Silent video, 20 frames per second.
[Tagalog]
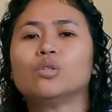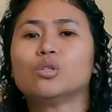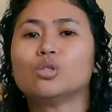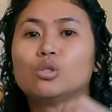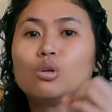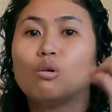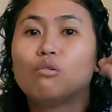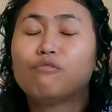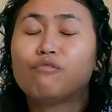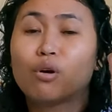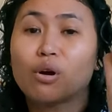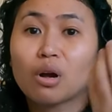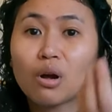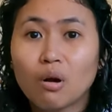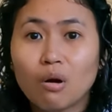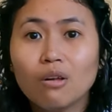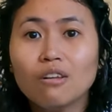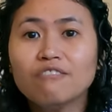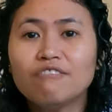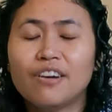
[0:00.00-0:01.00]
So for
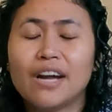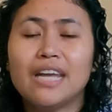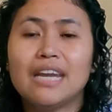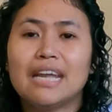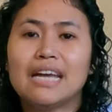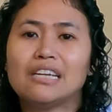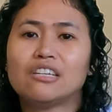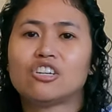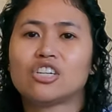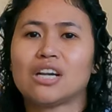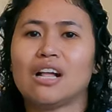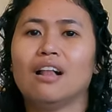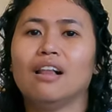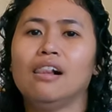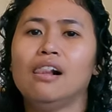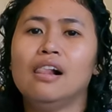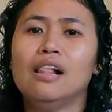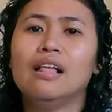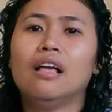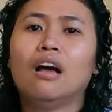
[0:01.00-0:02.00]

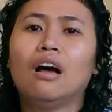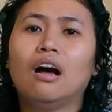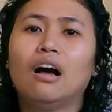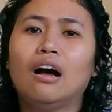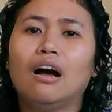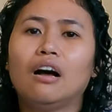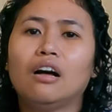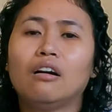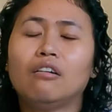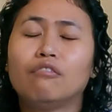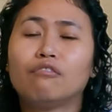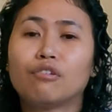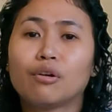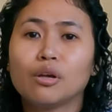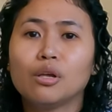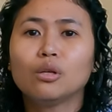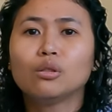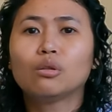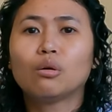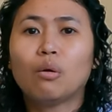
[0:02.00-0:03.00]
co-financial, uh,
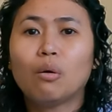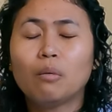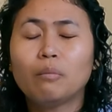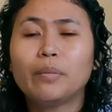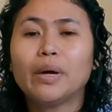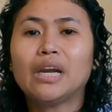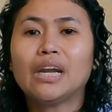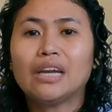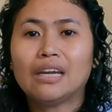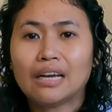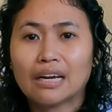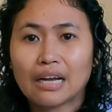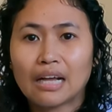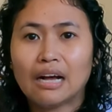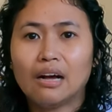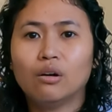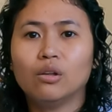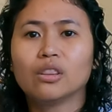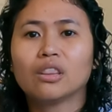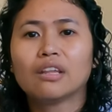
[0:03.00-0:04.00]
for you to open an
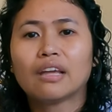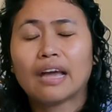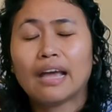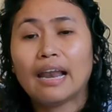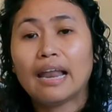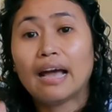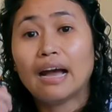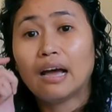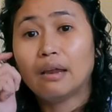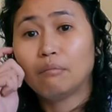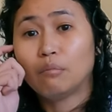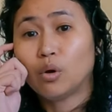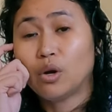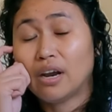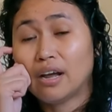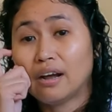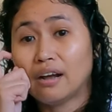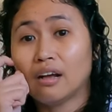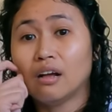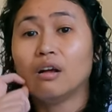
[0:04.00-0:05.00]
account, kailangan mo
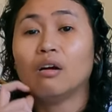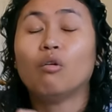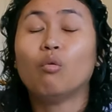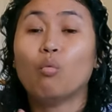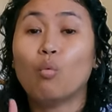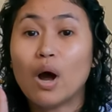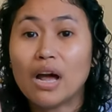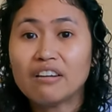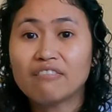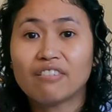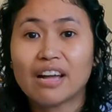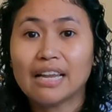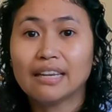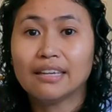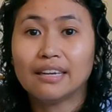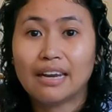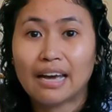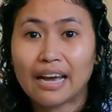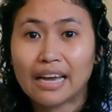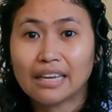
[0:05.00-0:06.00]
ng one
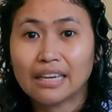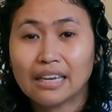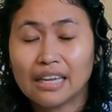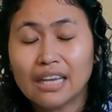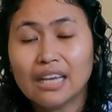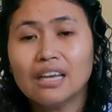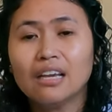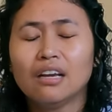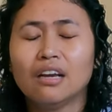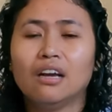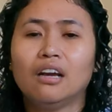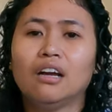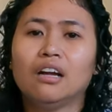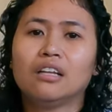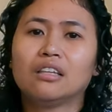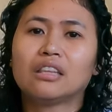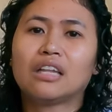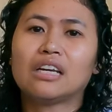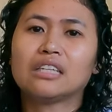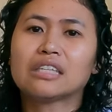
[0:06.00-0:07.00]
valid ID,
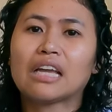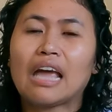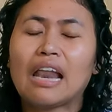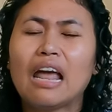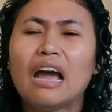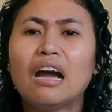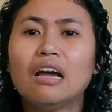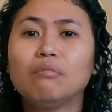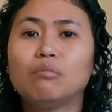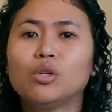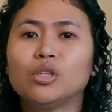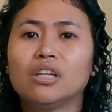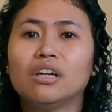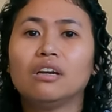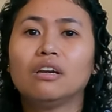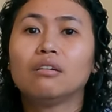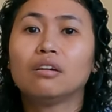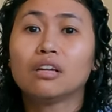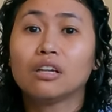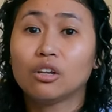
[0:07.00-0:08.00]
tapos kailangan mo
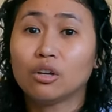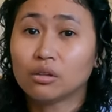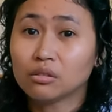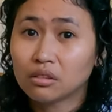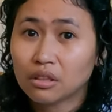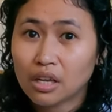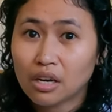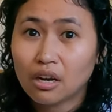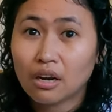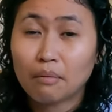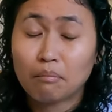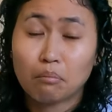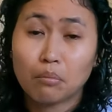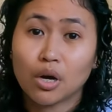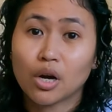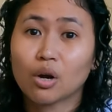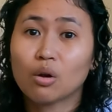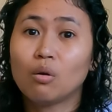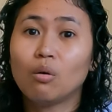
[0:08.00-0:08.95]
din yung TIN number.